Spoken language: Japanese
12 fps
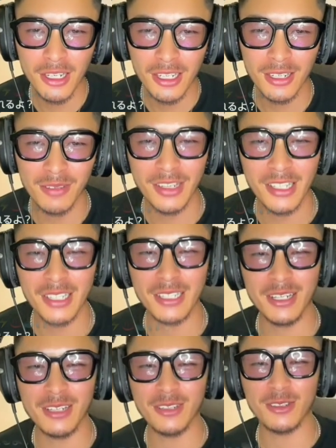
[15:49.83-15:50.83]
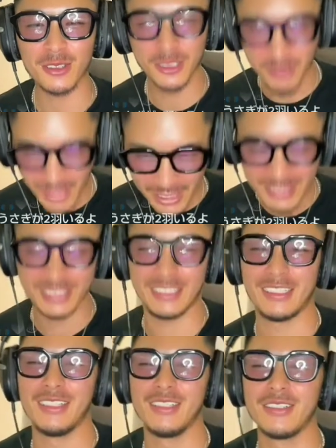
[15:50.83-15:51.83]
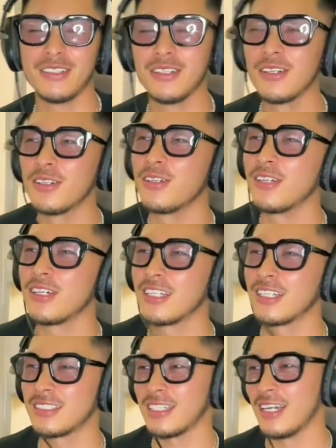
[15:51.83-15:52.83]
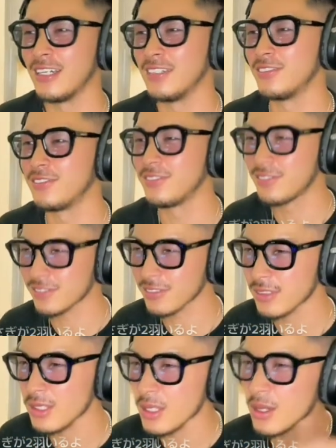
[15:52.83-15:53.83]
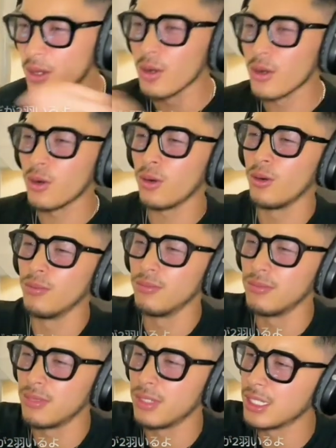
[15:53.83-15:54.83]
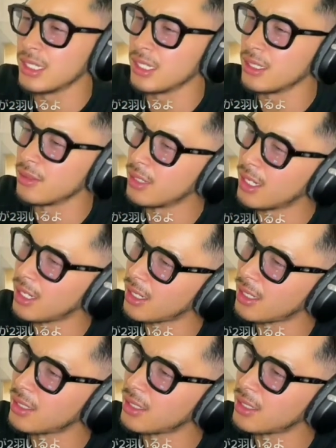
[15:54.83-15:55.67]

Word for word: ルアナまだ抱っこしますルアナちゃんほんまにいい